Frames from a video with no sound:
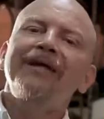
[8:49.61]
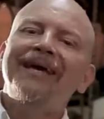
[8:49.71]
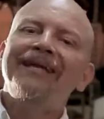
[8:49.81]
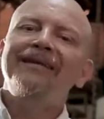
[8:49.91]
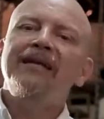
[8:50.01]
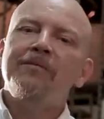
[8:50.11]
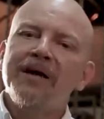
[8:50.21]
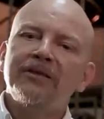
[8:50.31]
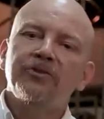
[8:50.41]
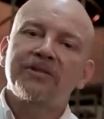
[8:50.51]
de qué tan
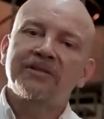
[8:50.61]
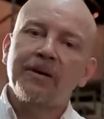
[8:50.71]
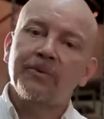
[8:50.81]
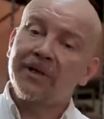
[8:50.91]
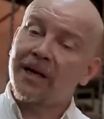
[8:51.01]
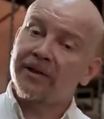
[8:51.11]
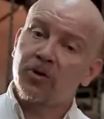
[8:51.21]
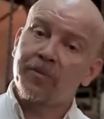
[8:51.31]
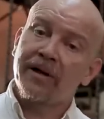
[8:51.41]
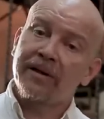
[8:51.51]
inmersos estamos en la
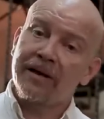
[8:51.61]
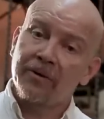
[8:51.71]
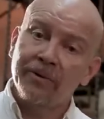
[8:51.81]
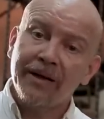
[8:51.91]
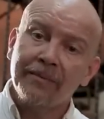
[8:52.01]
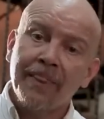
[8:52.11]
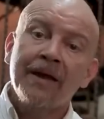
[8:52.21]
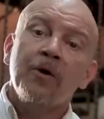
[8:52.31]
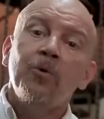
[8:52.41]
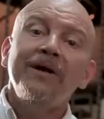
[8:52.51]
sombra de la luna,
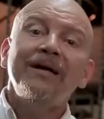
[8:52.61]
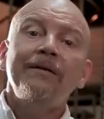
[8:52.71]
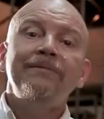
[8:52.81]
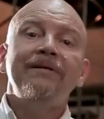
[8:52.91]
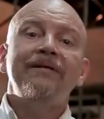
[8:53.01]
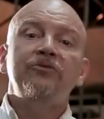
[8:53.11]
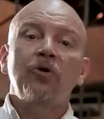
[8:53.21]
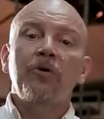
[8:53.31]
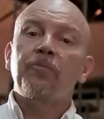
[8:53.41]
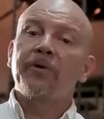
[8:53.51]
un eclipse de
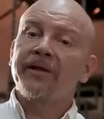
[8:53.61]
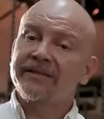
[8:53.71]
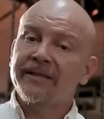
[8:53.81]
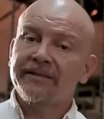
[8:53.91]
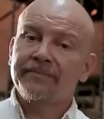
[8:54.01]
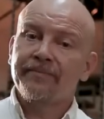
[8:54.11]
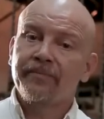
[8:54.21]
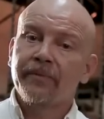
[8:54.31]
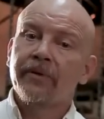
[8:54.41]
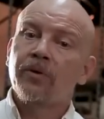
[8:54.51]
sol puede ser
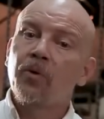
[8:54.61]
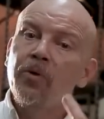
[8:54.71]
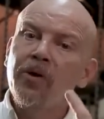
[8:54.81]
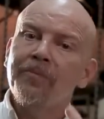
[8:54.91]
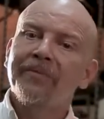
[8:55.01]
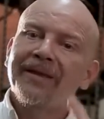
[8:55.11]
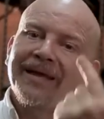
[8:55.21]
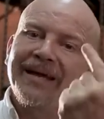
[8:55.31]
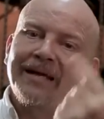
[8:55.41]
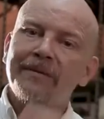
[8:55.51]
¿Uno?
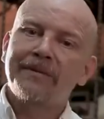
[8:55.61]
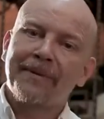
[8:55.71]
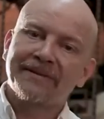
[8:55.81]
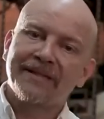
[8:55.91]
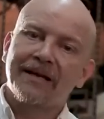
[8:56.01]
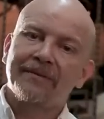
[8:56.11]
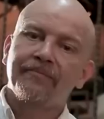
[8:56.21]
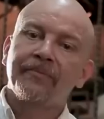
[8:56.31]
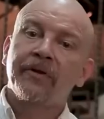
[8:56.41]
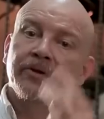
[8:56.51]
eclipse parcial.
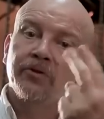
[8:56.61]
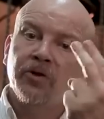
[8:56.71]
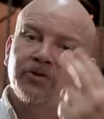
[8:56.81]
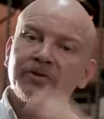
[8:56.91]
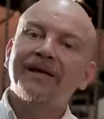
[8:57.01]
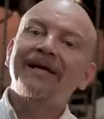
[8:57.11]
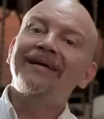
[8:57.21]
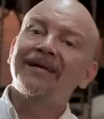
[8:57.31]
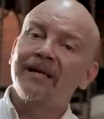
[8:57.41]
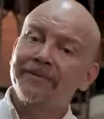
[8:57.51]
2.
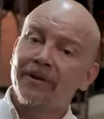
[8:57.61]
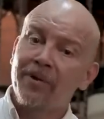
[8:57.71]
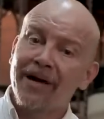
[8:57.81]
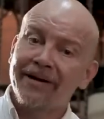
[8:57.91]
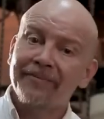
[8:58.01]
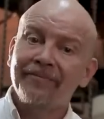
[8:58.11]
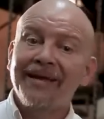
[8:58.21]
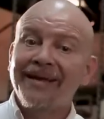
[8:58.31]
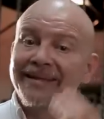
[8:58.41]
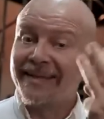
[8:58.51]
Eclipse anular.
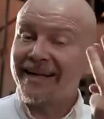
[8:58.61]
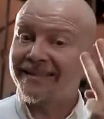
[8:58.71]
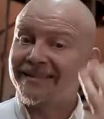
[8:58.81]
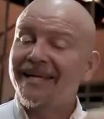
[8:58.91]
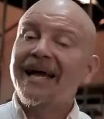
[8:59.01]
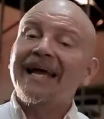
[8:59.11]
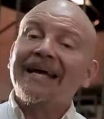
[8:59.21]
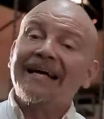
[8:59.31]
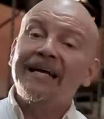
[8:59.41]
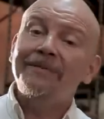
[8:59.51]
3.
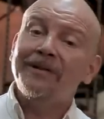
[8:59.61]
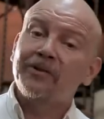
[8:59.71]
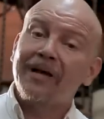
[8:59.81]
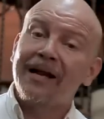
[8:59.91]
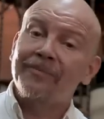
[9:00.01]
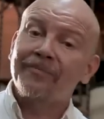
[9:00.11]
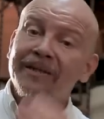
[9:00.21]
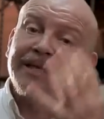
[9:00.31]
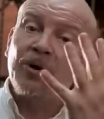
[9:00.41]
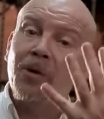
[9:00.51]
Eclipse
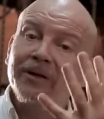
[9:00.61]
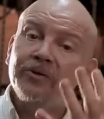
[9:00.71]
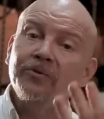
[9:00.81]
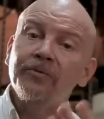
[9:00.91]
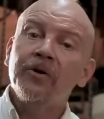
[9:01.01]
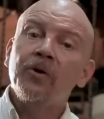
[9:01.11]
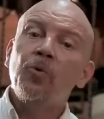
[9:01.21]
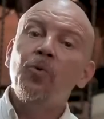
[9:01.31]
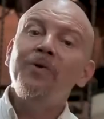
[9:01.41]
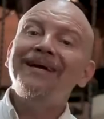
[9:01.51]
total. Y 4.
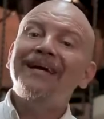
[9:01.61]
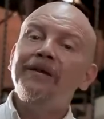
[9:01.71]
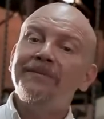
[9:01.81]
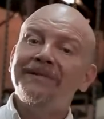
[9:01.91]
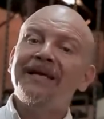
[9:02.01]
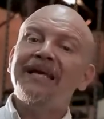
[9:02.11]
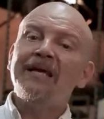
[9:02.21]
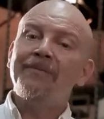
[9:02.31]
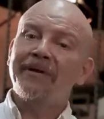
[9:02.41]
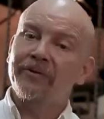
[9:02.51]
Un eclipse
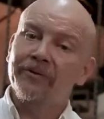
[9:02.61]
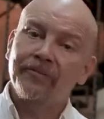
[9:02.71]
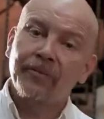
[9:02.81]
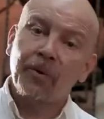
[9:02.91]
híbrido,